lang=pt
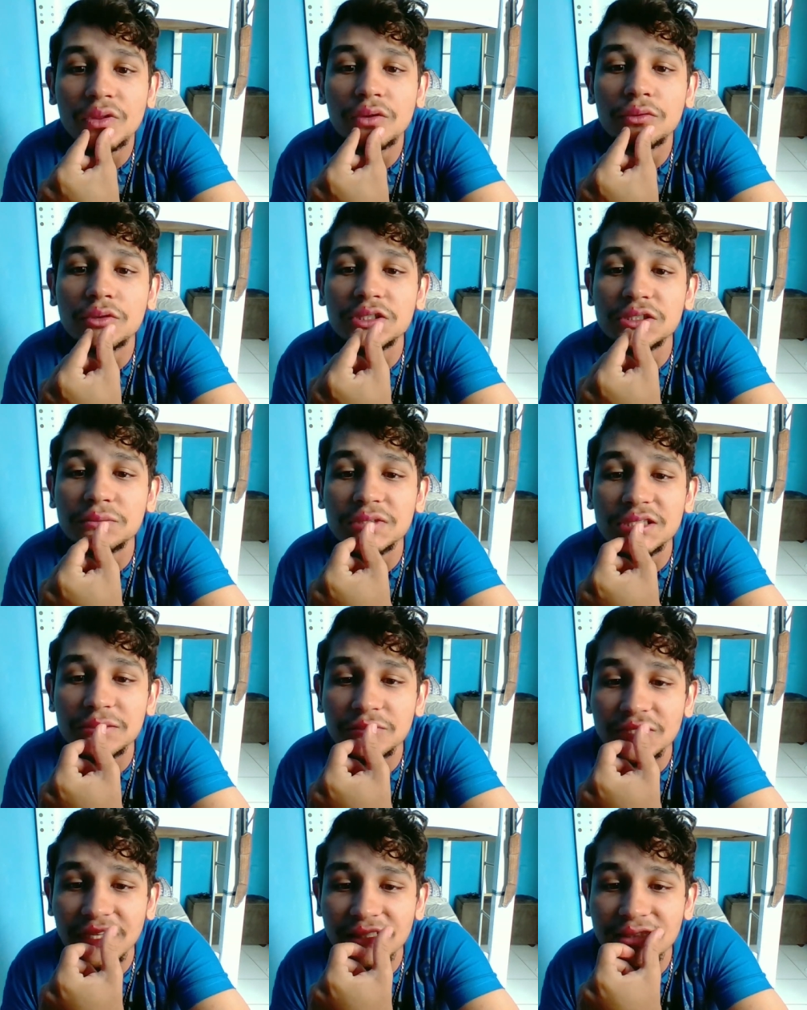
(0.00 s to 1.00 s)
Hoje
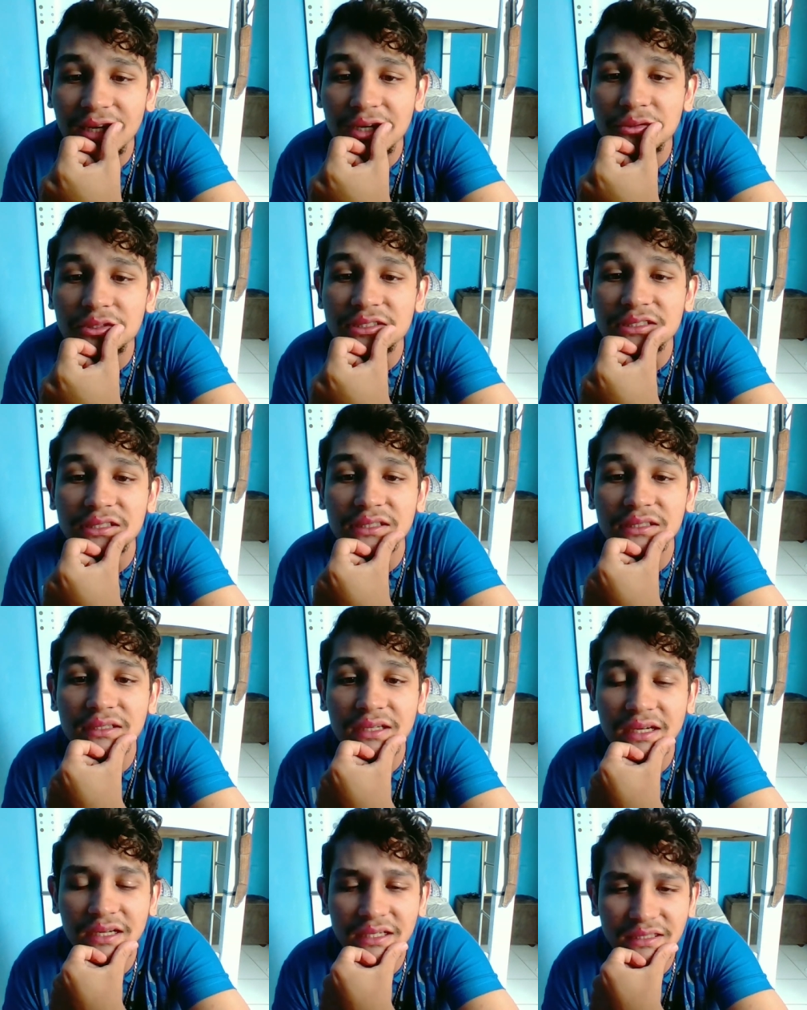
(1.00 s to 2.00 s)
mesmo já saiu sangue,
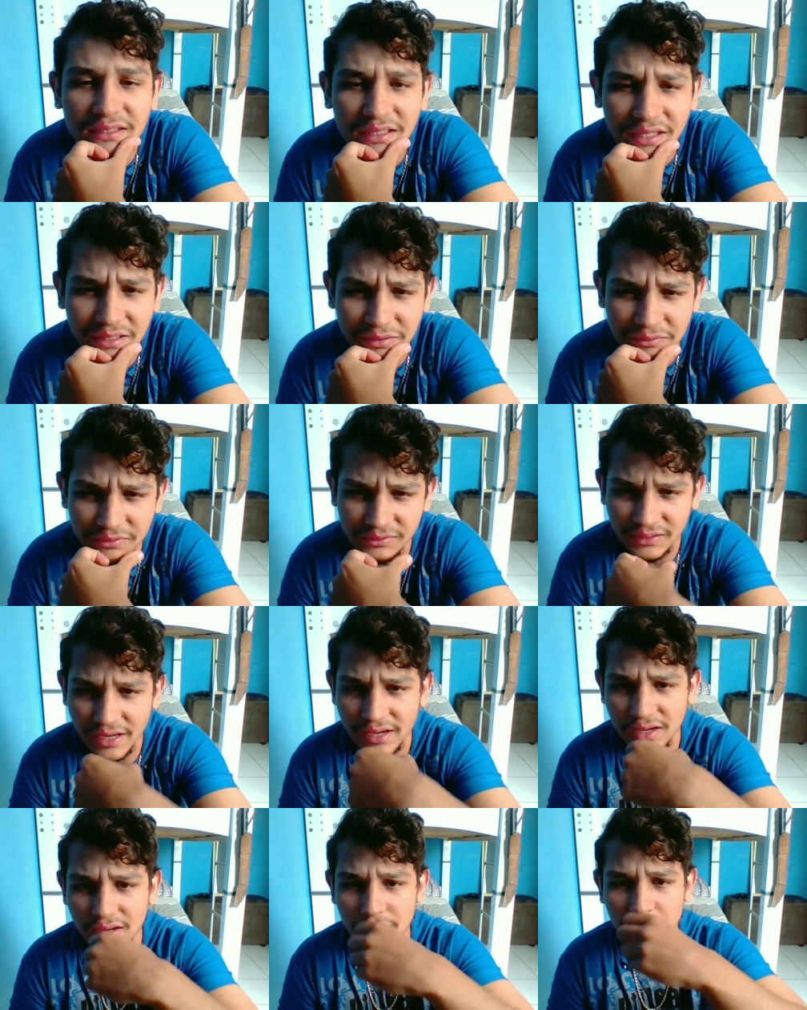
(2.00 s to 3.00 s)
cara. Aí sai, sai
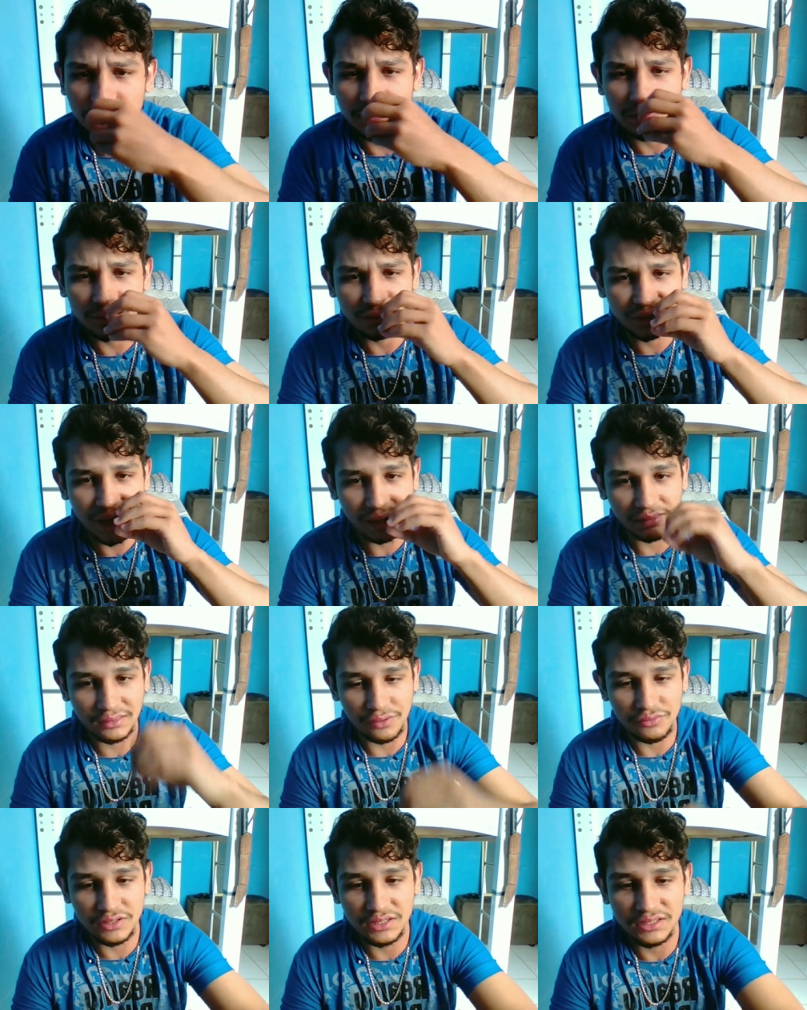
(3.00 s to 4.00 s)
aquela, um
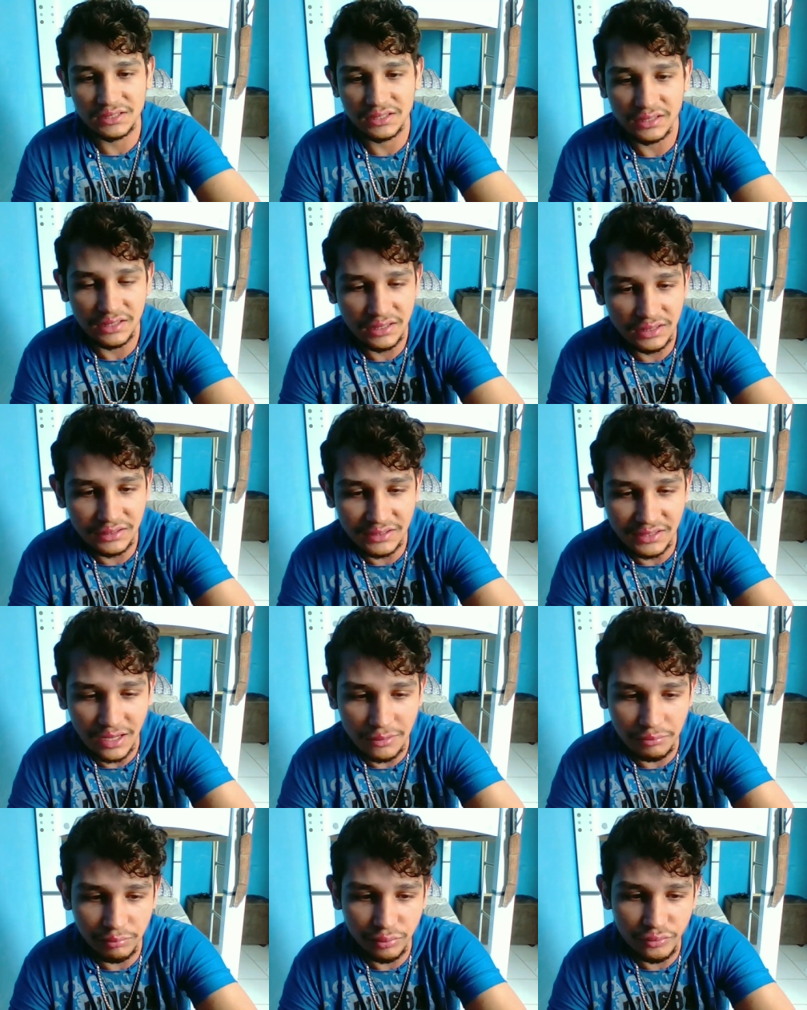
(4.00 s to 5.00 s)
jatão de sangue,
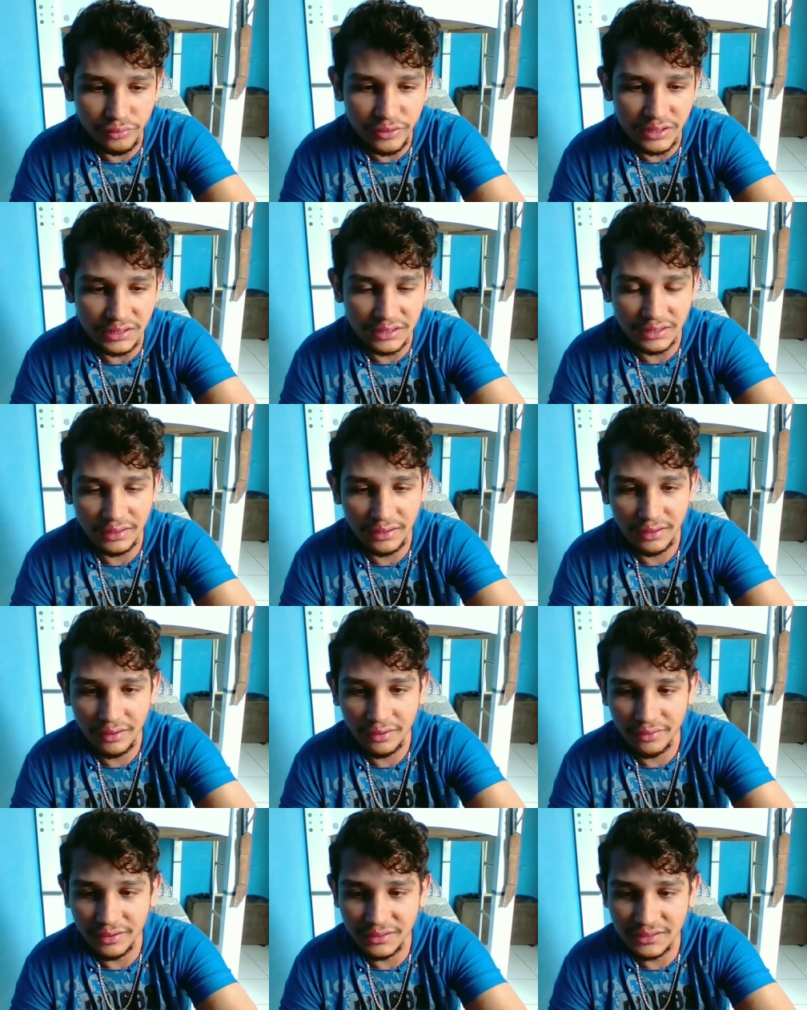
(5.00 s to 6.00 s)
sai pus.
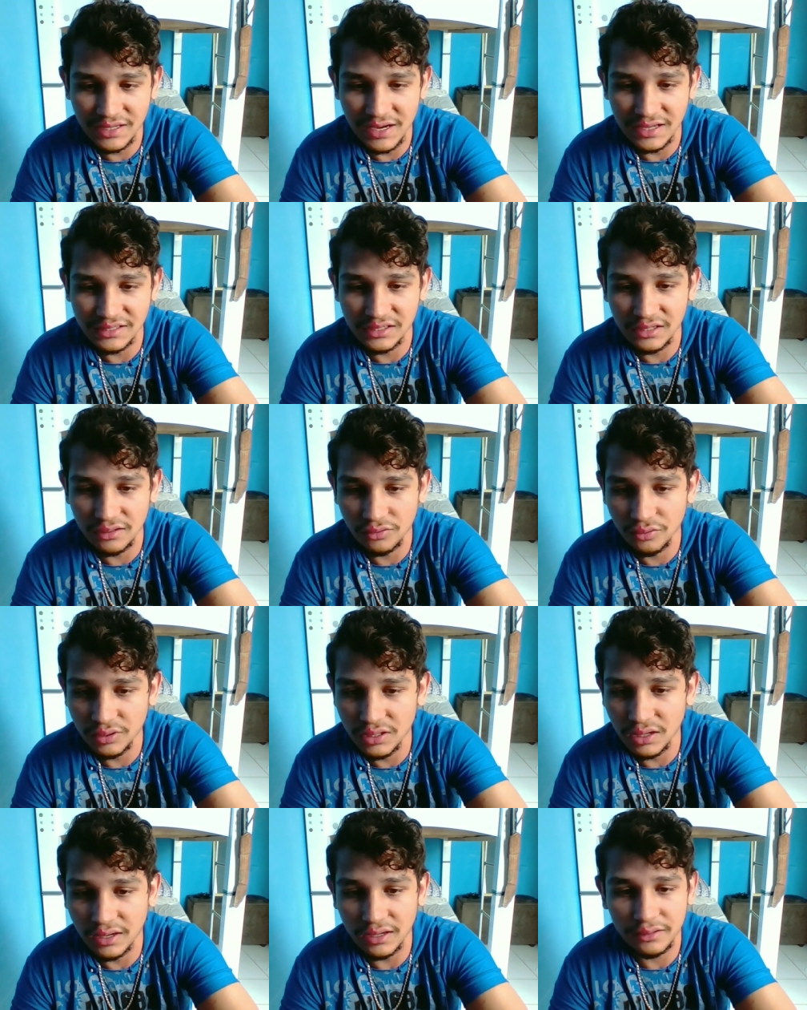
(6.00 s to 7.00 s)
É uma desgraceira
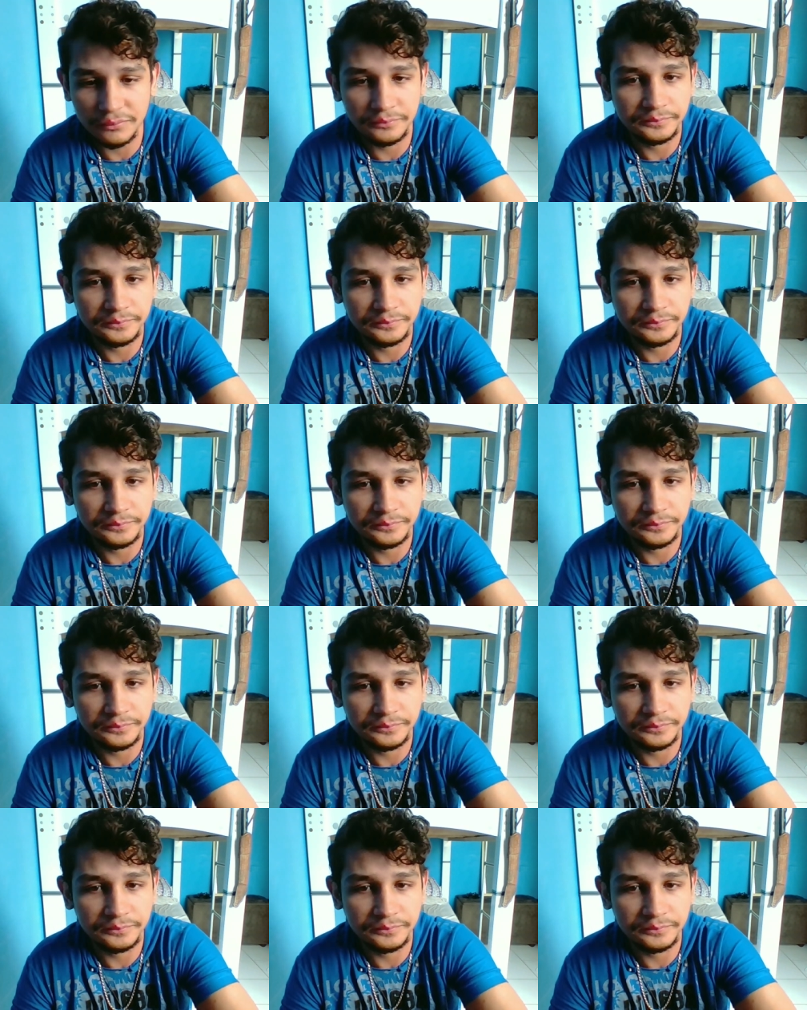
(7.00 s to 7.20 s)
doida, cara.